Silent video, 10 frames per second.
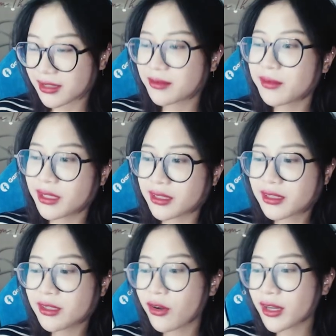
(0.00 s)
ừ,
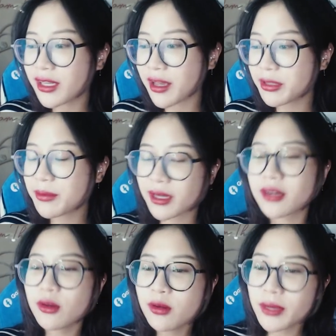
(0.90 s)
chưa kinh nghiệm nhưng mà
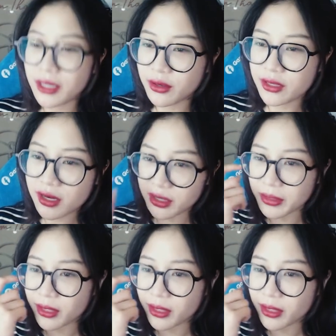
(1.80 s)
lúc mà mình yêu đương thì mình